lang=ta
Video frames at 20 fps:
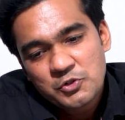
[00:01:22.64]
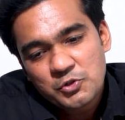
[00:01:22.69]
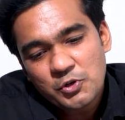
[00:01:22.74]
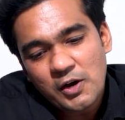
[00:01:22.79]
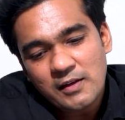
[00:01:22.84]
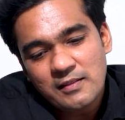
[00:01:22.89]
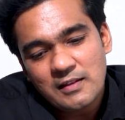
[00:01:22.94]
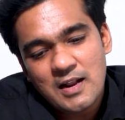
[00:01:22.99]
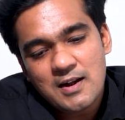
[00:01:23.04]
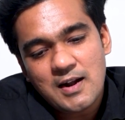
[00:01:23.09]
ஸோ
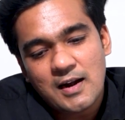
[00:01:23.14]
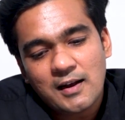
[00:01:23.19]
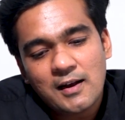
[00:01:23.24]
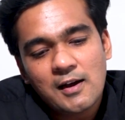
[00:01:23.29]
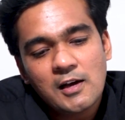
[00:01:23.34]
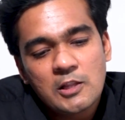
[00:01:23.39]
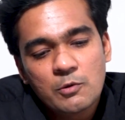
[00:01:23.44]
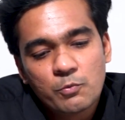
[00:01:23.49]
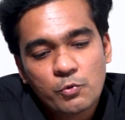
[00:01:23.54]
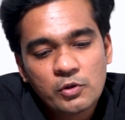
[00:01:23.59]
அதெல்லாம்
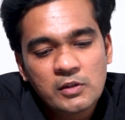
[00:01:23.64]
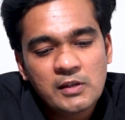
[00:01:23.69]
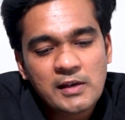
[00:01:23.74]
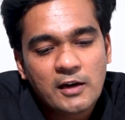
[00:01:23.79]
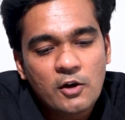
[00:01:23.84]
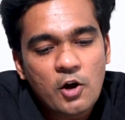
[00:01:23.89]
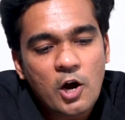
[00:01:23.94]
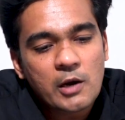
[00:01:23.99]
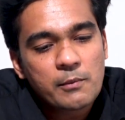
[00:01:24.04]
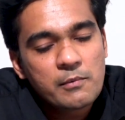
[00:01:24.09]
நடக்காத போது
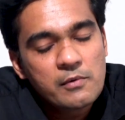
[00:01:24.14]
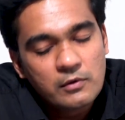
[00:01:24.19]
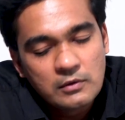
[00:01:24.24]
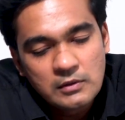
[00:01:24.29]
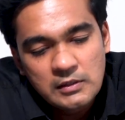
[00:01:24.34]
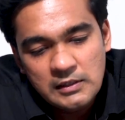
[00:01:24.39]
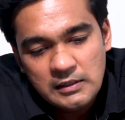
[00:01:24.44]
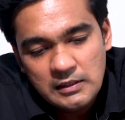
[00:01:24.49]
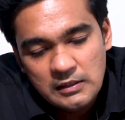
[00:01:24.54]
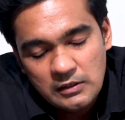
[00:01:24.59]
எக்கானமி
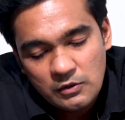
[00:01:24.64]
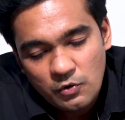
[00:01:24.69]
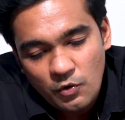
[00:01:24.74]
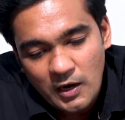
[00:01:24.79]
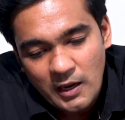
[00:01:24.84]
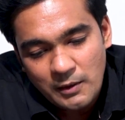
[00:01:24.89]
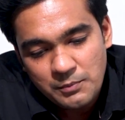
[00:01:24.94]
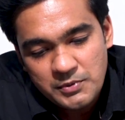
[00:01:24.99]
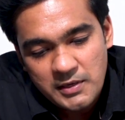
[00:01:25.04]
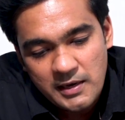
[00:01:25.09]
வந்து
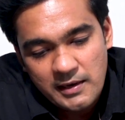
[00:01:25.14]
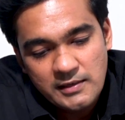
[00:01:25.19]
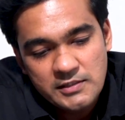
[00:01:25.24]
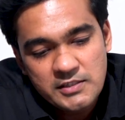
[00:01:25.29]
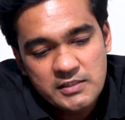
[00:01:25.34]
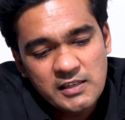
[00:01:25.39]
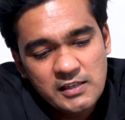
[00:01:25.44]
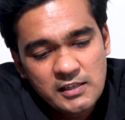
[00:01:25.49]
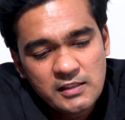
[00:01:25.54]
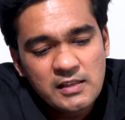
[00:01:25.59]
கொலாப்ஸ்
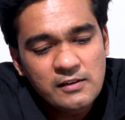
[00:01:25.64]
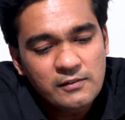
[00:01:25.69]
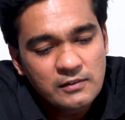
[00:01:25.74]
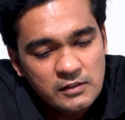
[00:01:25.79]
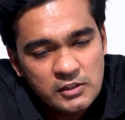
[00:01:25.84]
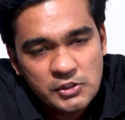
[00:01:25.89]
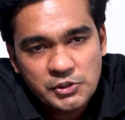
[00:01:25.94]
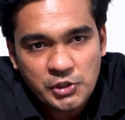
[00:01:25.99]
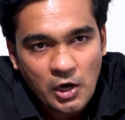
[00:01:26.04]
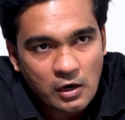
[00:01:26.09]
ஆயிடுச்சு இது
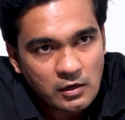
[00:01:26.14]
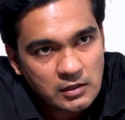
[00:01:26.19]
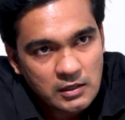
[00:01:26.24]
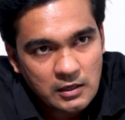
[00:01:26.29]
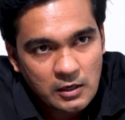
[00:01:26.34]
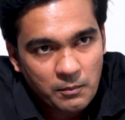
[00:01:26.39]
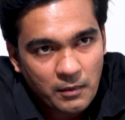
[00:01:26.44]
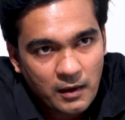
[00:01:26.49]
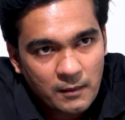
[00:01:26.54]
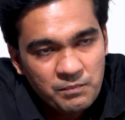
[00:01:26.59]
வந்து ஷார்ட்
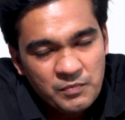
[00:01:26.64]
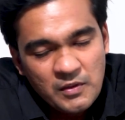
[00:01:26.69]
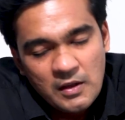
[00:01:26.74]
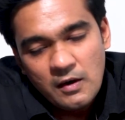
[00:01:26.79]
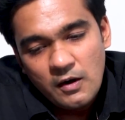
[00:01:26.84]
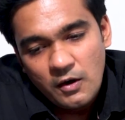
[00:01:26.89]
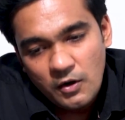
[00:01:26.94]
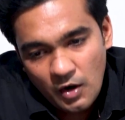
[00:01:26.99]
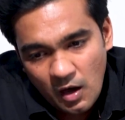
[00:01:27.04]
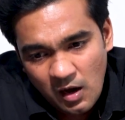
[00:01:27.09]
டேர்மாக
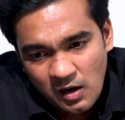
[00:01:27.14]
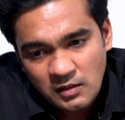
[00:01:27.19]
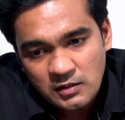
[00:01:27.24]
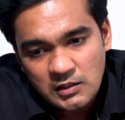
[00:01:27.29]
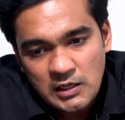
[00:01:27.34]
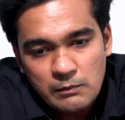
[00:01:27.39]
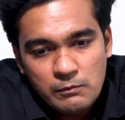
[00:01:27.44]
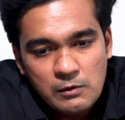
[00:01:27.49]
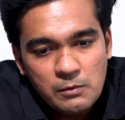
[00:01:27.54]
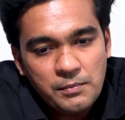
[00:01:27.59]
லாங்
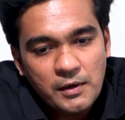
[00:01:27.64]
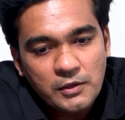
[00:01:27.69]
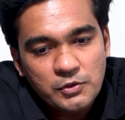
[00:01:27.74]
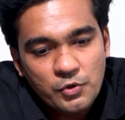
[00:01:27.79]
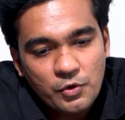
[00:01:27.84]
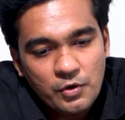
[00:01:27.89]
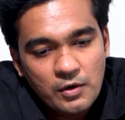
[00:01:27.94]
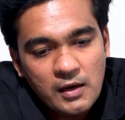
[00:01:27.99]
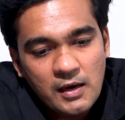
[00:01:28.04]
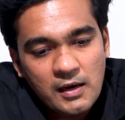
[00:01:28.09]
டேர்ம்னு
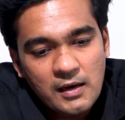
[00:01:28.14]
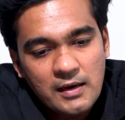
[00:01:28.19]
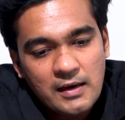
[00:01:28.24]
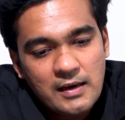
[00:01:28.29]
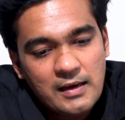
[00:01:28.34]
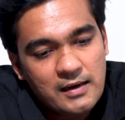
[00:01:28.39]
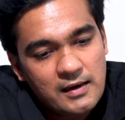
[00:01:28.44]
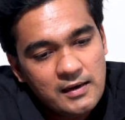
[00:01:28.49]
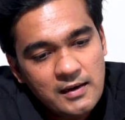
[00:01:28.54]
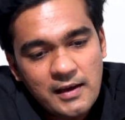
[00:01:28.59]
பார்த்தோம்னா
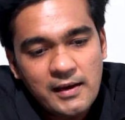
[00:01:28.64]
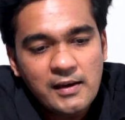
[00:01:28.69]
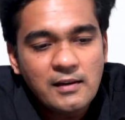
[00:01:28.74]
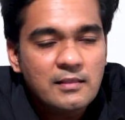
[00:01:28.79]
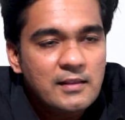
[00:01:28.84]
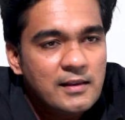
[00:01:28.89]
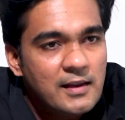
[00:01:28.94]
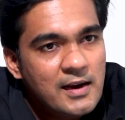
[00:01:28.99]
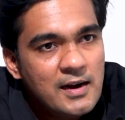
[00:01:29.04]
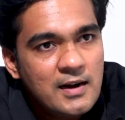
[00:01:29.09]

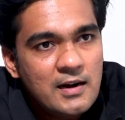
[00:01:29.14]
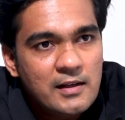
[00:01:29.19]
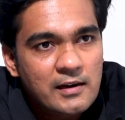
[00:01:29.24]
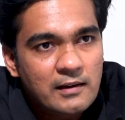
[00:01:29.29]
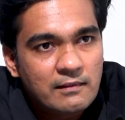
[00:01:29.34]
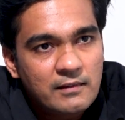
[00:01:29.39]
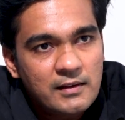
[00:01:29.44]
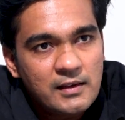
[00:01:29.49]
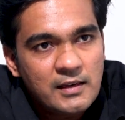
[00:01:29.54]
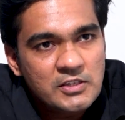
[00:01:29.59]
ரெண்டாயிரத்தி
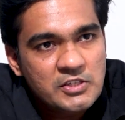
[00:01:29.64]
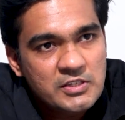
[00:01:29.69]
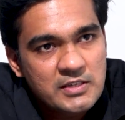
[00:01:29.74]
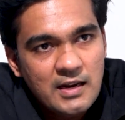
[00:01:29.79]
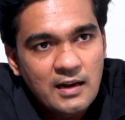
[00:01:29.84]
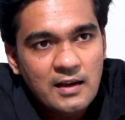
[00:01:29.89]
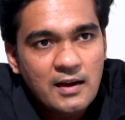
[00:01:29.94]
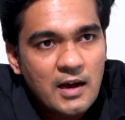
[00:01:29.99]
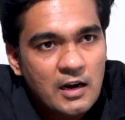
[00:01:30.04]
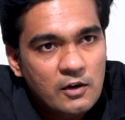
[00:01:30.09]
ஏழுலேருந்தே
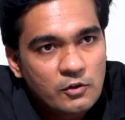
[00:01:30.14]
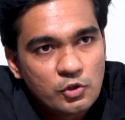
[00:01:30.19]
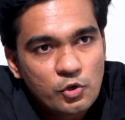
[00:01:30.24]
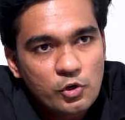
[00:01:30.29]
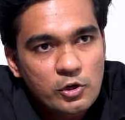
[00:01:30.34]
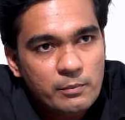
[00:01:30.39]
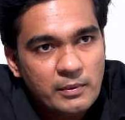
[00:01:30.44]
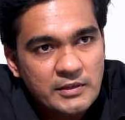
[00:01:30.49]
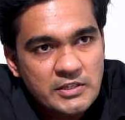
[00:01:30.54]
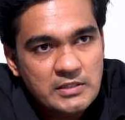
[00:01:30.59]
ஸ்ரீலங்காவில் வந்து
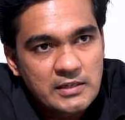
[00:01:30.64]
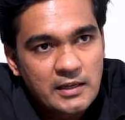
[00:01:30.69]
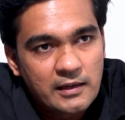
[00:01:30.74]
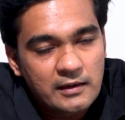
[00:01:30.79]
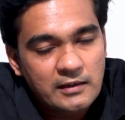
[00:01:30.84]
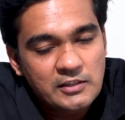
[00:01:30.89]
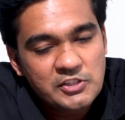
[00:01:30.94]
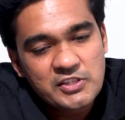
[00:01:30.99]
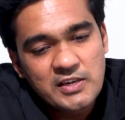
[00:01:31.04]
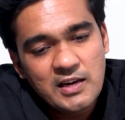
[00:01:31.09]
ஒரு பிரச்சனை
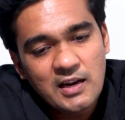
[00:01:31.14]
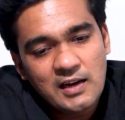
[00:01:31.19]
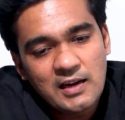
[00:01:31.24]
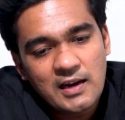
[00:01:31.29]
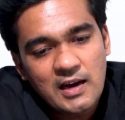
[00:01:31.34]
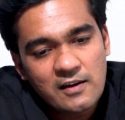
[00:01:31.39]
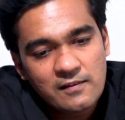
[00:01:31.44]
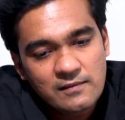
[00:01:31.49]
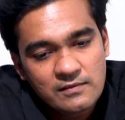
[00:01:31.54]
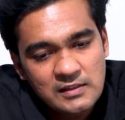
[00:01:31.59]
இருக்குது
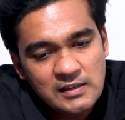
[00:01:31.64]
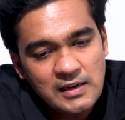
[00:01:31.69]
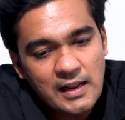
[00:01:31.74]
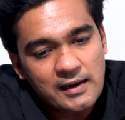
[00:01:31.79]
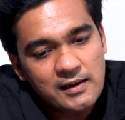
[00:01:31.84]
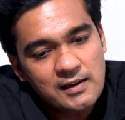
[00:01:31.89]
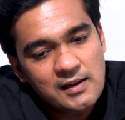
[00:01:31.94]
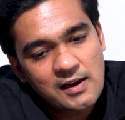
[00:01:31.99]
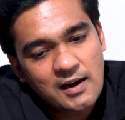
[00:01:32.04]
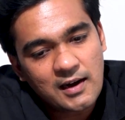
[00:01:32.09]
ஸ்ரீலங்கா வந்து
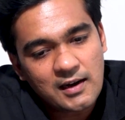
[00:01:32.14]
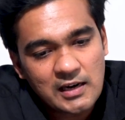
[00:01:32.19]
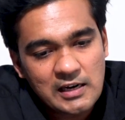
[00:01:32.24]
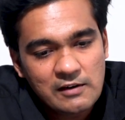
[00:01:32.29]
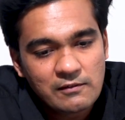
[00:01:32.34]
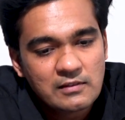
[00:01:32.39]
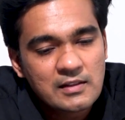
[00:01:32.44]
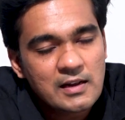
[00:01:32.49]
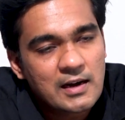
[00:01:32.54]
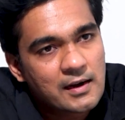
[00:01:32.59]
நிறைய
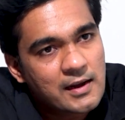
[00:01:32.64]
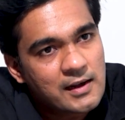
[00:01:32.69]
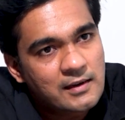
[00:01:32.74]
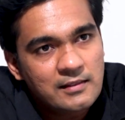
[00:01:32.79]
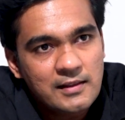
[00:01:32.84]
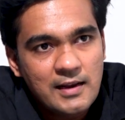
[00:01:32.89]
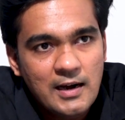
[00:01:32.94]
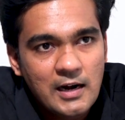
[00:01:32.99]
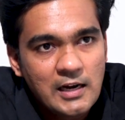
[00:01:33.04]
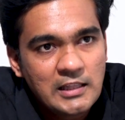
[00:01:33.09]
கடன் வந்து
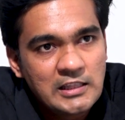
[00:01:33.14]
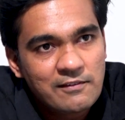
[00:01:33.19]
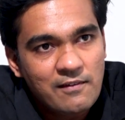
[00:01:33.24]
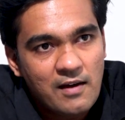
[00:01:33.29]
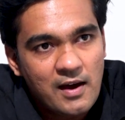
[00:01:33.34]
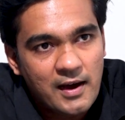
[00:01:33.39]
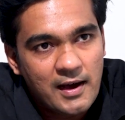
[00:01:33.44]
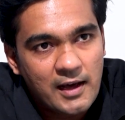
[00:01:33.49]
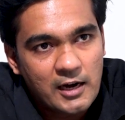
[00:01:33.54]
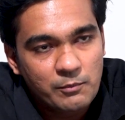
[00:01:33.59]
ரெண்டாயிரத்தி ஏழுலேருந்து
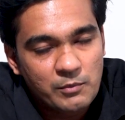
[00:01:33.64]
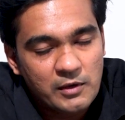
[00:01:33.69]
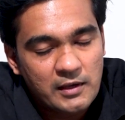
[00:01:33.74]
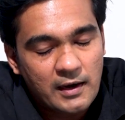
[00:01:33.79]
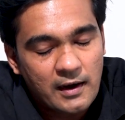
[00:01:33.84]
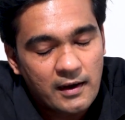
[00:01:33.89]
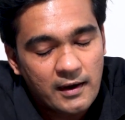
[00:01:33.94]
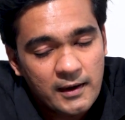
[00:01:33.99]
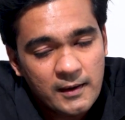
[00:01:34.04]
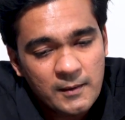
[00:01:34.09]
வாங்க
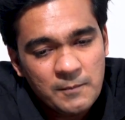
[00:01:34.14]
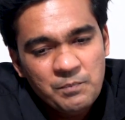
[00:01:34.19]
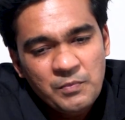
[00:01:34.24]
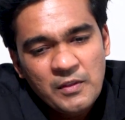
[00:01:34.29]
ஆரம்பிக்கிறாங்க